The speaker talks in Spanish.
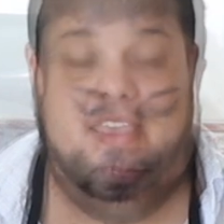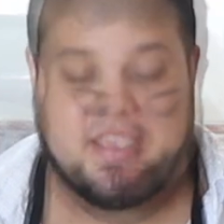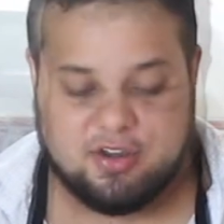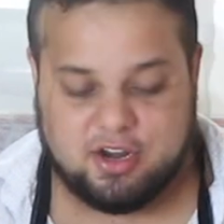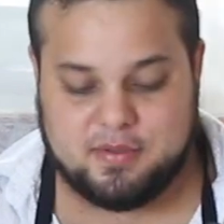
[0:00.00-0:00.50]
Y
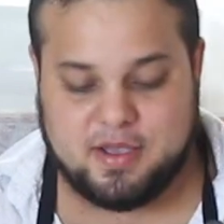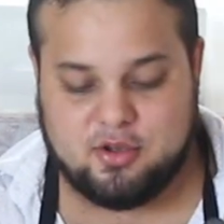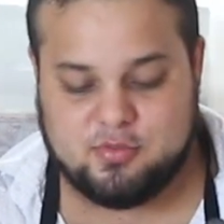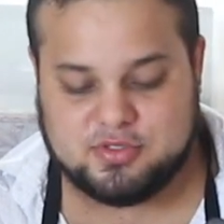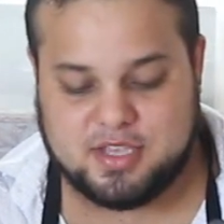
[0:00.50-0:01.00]
quiero que vean
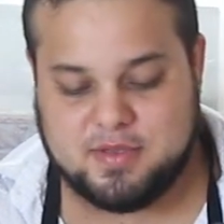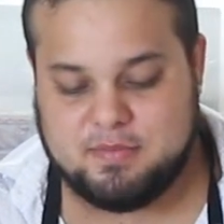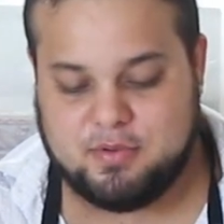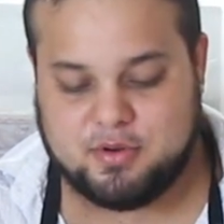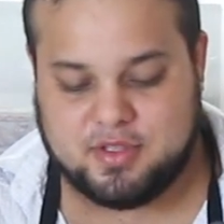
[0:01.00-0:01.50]
cómo se
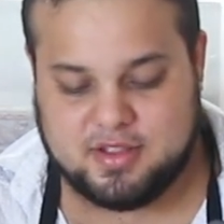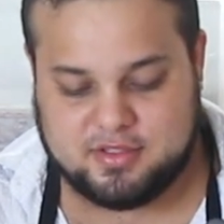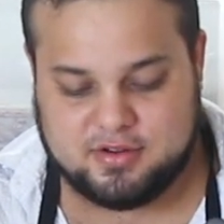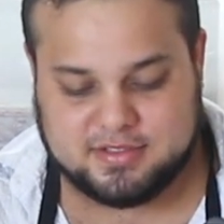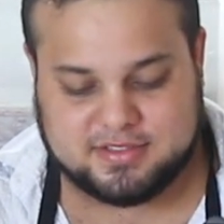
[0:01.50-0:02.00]
ven por
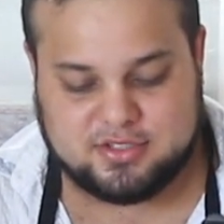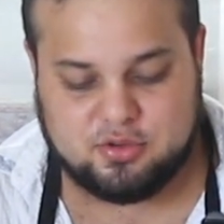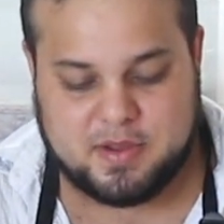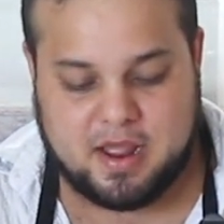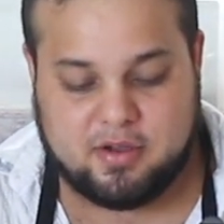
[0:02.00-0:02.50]
dentro. Está
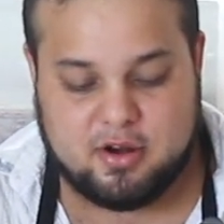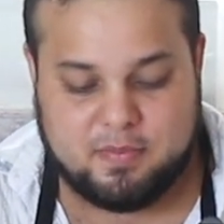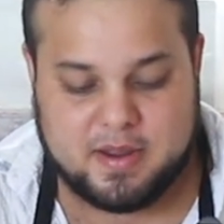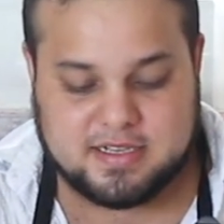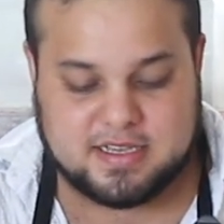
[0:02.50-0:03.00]
súper, aunque
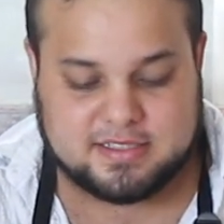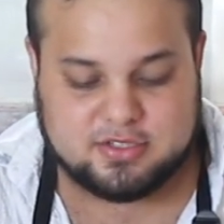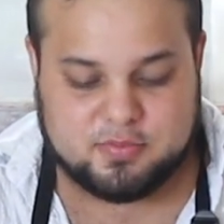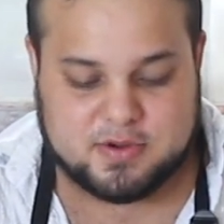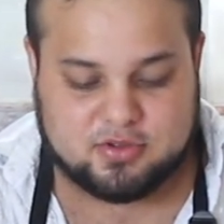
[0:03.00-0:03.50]
no parezca, está
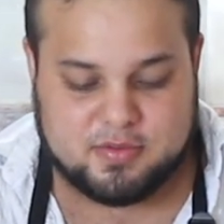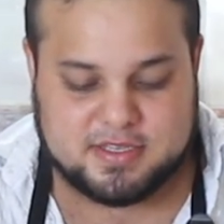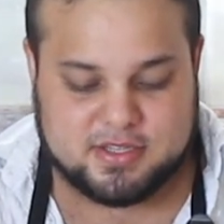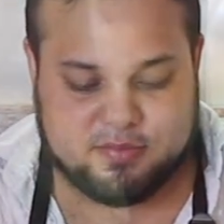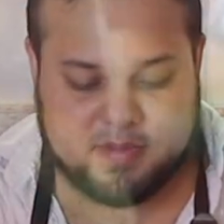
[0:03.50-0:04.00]
súper
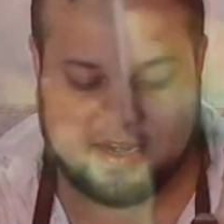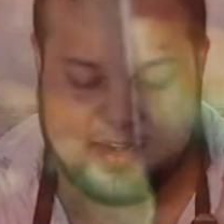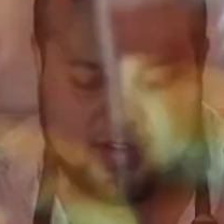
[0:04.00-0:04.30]
suavecito. miren.